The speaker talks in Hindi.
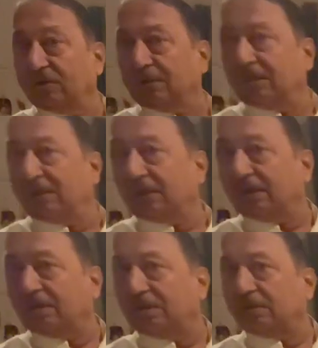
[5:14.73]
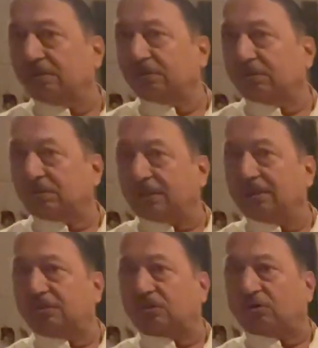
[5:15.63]
ਹੋ ਜਾਂਦੀ ਹੈ
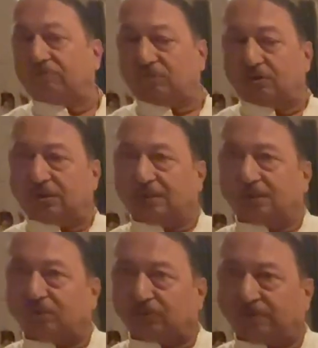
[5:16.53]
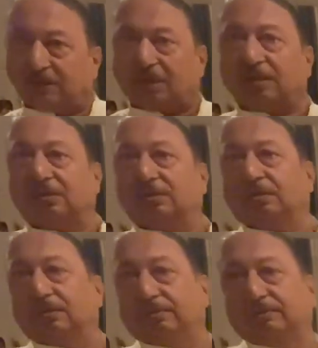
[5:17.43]
स्किन सॉफ्ट हो जाती कहते उत्ते टकरा
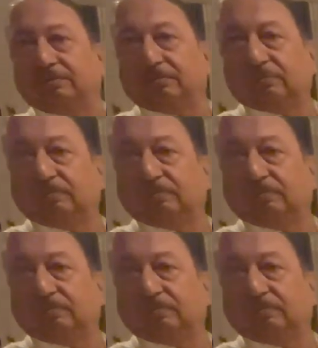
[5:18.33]
जाता